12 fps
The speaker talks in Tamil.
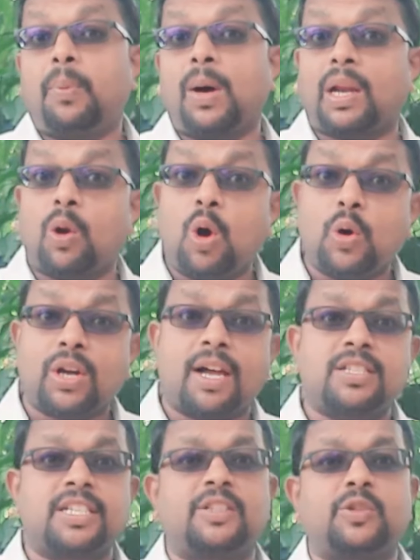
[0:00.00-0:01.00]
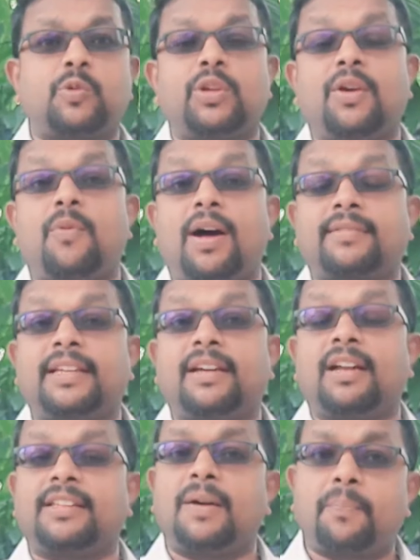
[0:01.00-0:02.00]
பரலோக ராஜ்யத்துக்குரிய
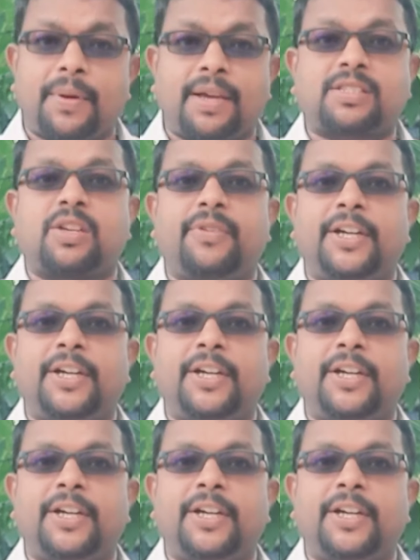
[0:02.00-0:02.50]
வார்த்தைகளை தான் பேச